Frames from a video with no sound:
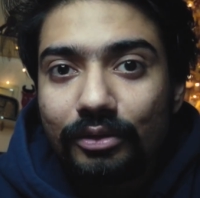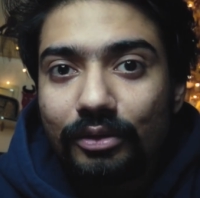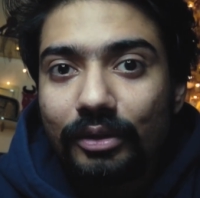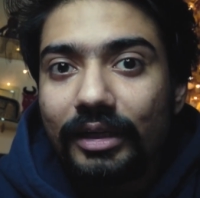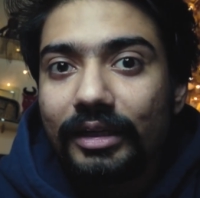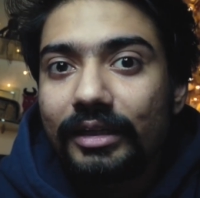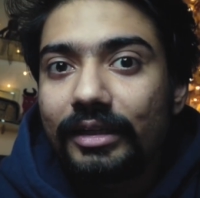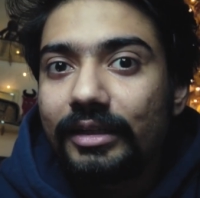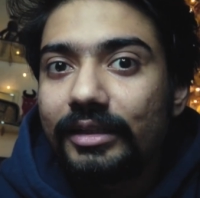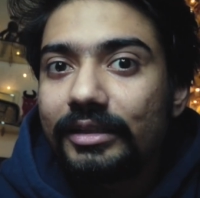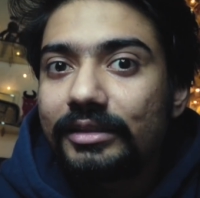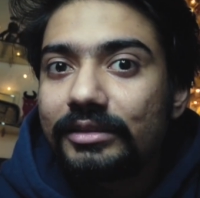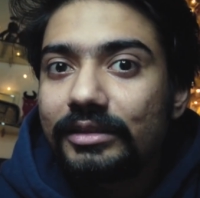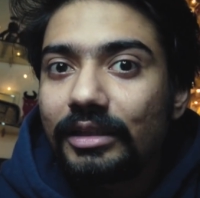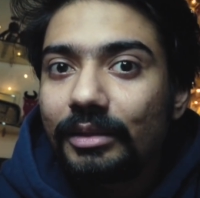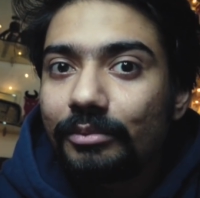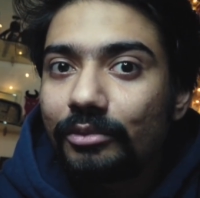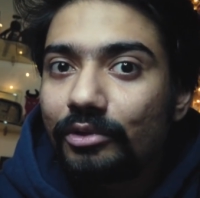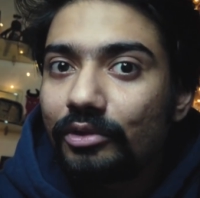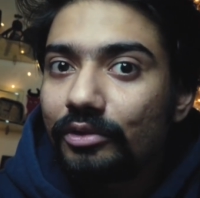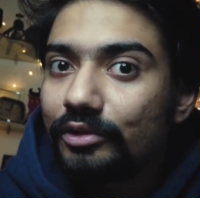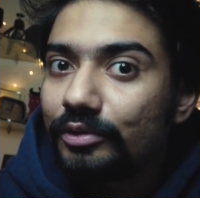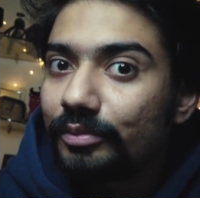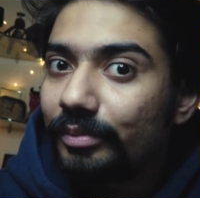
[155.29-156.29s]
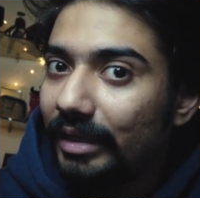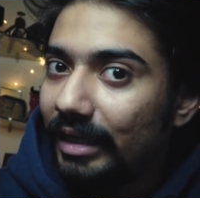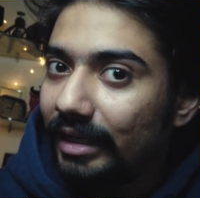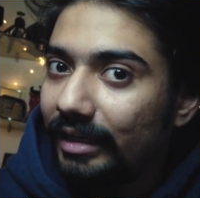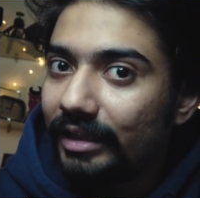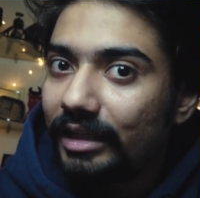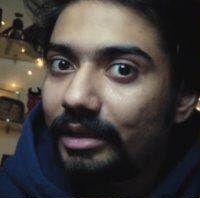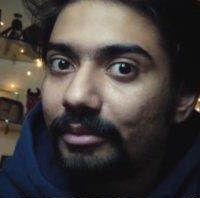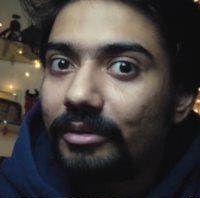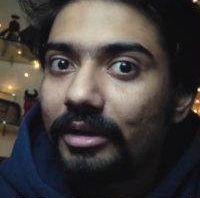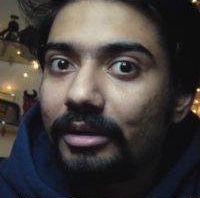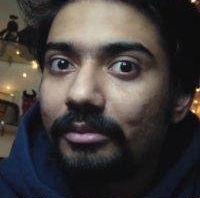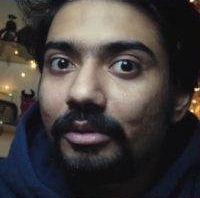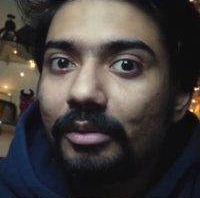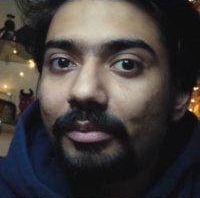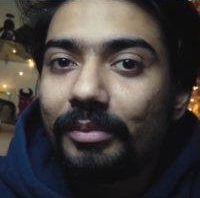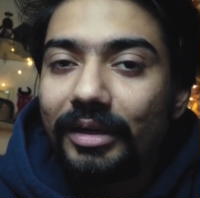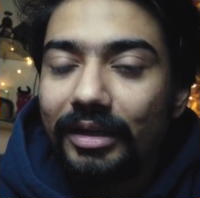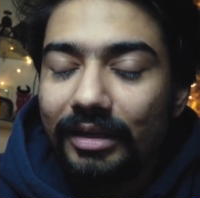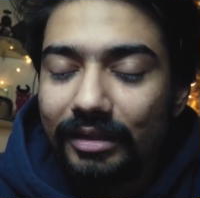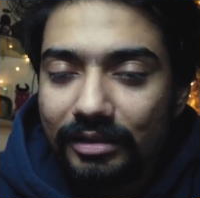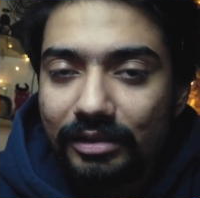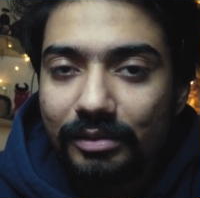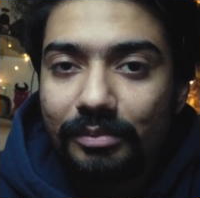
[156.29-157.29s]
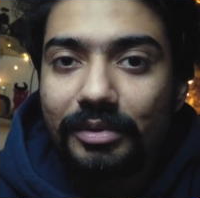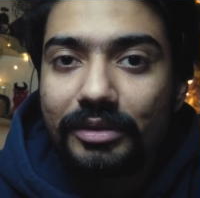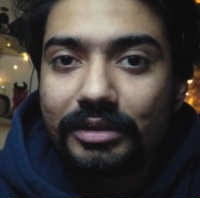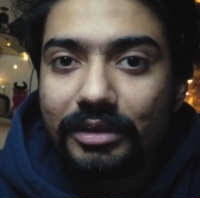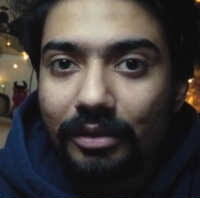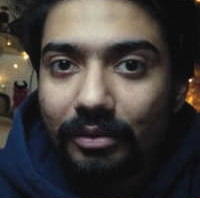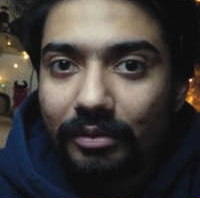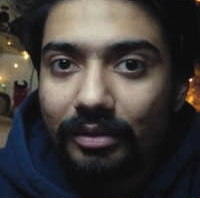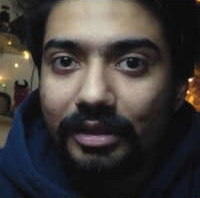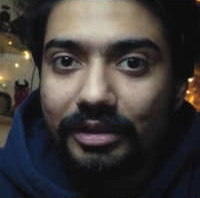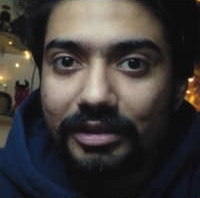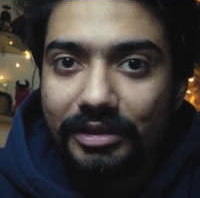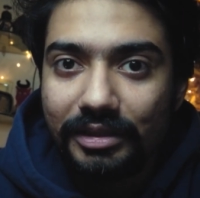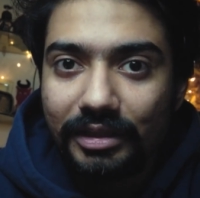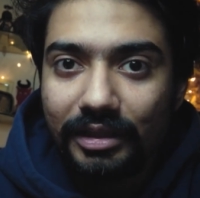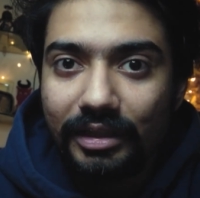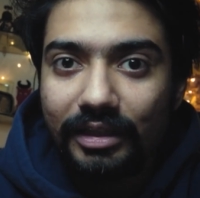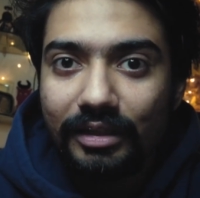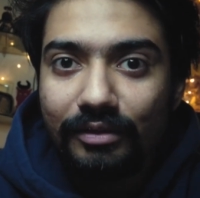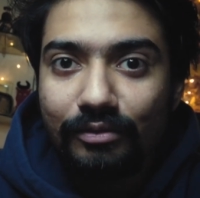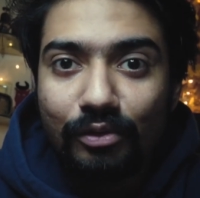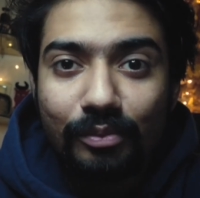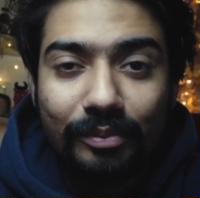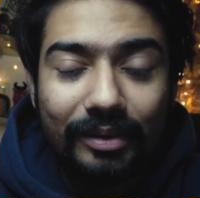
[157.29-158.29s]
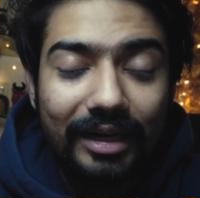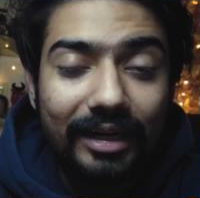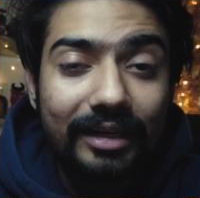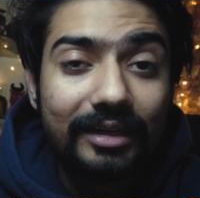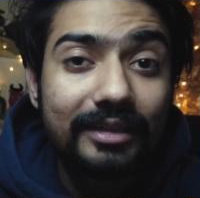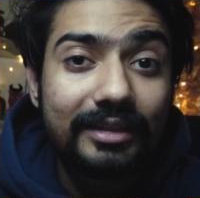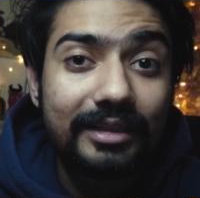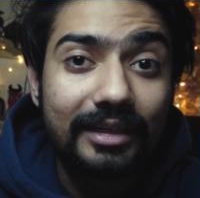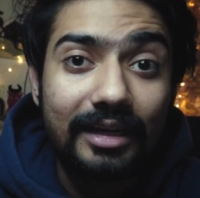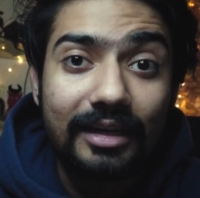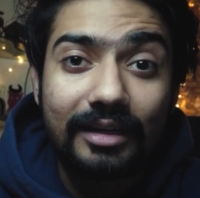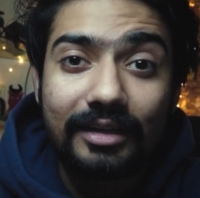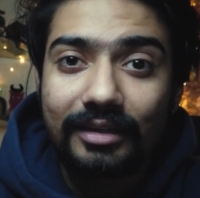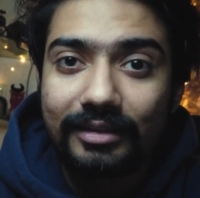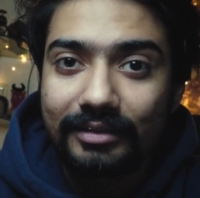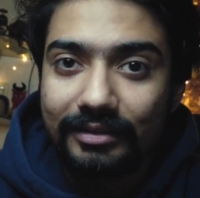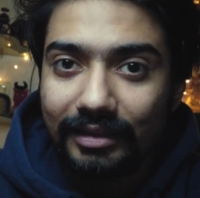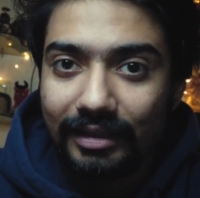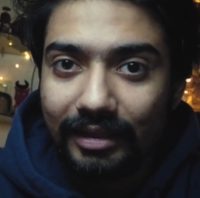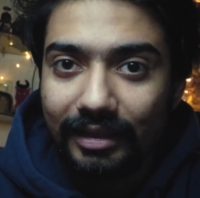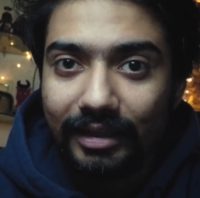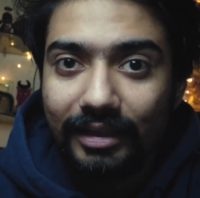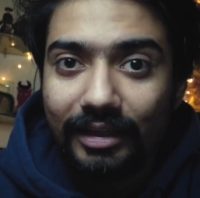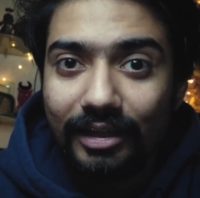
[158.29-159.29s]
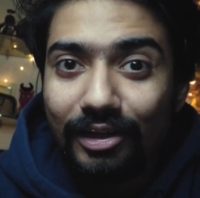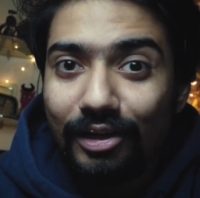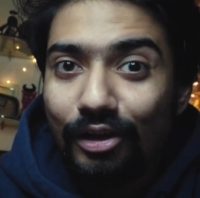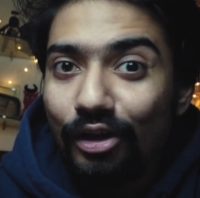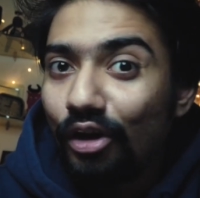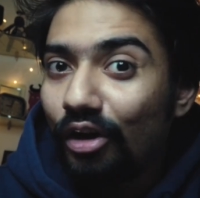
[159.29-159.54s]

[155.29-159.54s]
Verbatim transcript: तो एटलीस्ट आपको उस ब्रांड के बारे में पहले से पता होना चाहिए कि वो ब्रांड क्या करता है